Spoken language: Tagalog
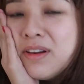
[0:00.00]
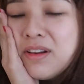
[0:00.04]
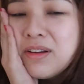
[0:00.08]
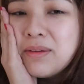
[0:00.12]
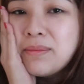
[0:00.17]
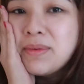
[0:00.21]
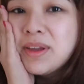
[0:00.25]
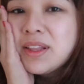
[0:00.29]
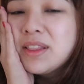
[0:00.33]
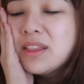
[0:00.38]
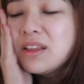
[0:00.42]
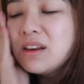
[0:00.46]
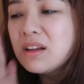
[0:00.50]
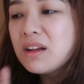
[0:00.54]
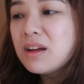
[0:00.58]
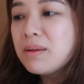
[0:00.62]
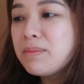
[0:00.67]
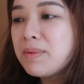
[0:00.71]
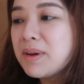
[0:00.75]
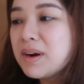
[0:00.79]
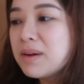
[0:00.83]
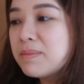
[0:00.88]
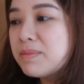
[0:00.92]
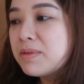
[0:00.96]
ang lamig
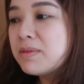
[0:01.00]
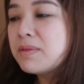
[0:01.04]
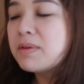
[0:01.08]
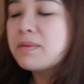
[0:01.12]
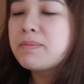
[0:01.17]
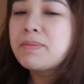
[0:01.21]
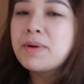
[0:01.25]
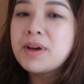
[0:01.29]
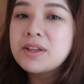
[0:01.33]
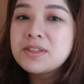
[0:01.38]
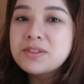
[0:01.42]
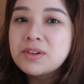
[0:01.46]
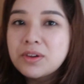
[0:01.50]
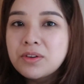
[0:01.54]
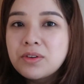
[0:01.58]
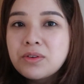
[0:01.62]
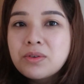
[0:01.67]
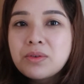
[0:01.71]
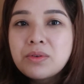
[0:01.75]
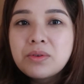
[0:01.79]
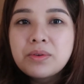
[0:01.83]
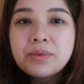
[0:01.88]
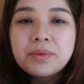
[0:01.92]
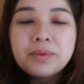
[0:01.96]
talaga. Parang pumapasok
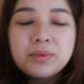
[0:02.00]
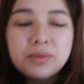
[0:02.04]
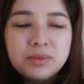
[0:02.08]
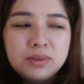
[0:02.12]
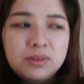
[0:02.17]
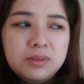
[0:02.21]
yung,